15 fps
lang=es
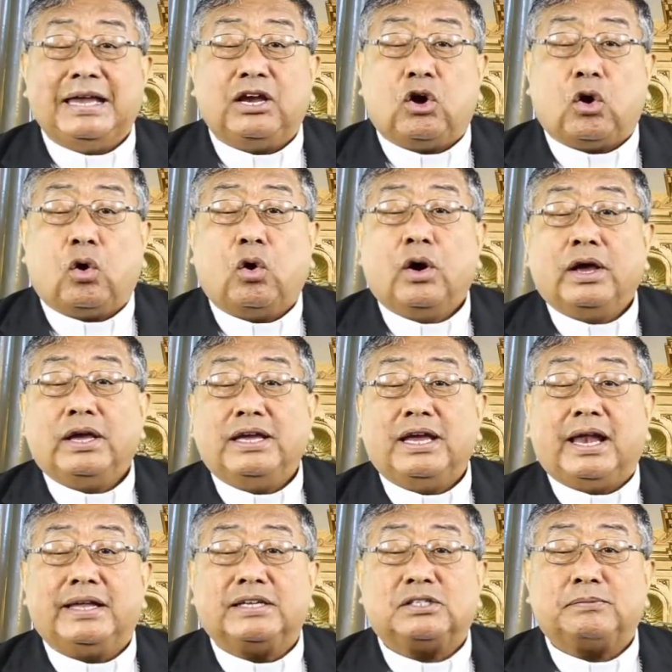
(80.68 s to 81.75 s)
Hijo
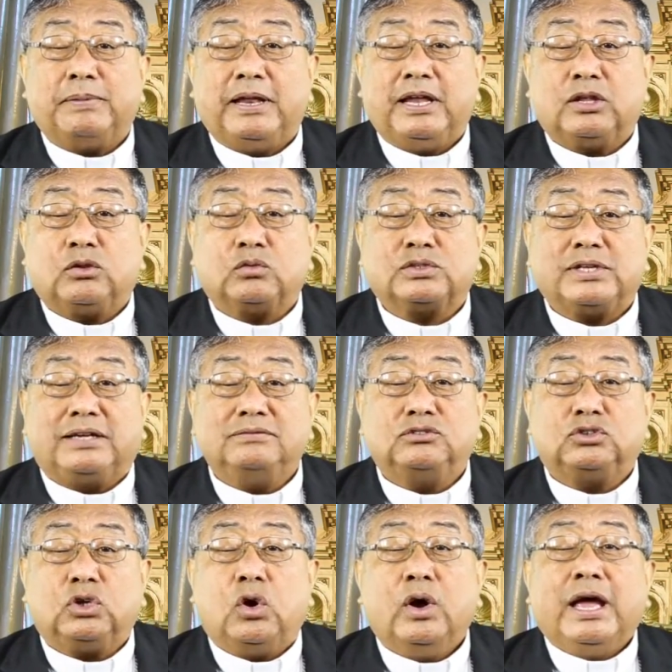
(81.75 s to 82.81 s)
y el Espíritu
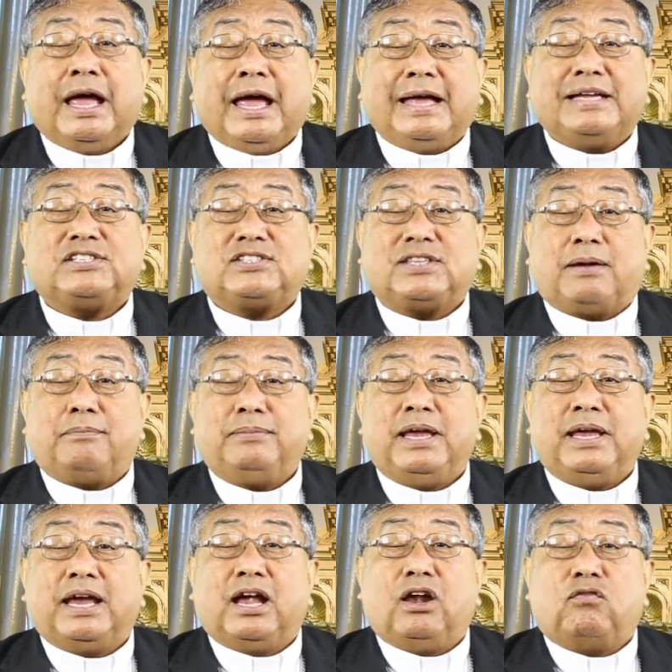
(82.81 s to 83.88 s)
Santo es
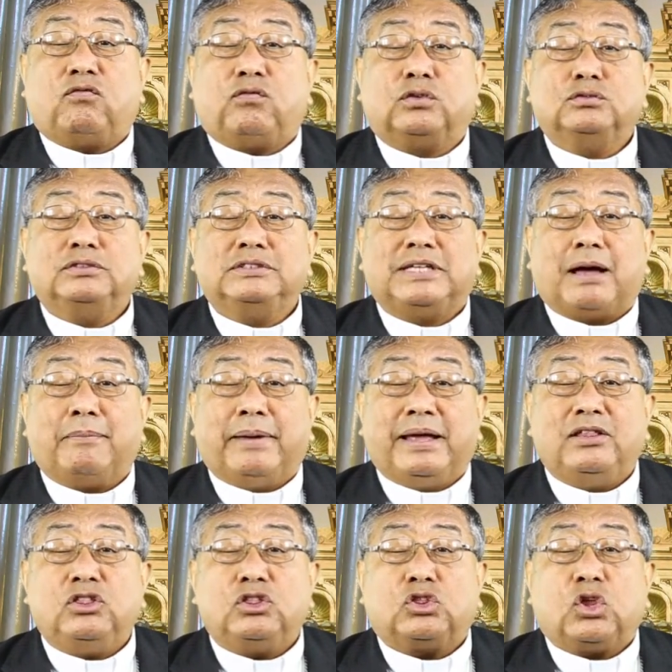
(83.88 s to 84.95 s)
también el
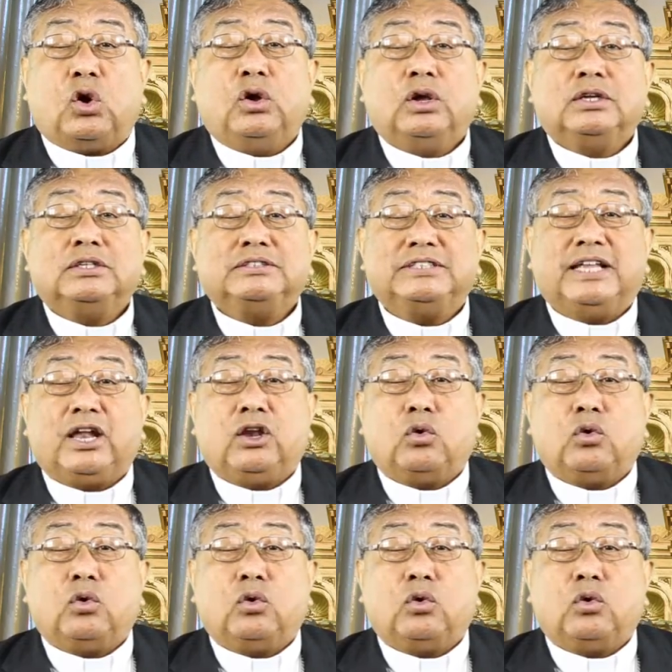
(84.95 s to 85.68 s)
fundamento de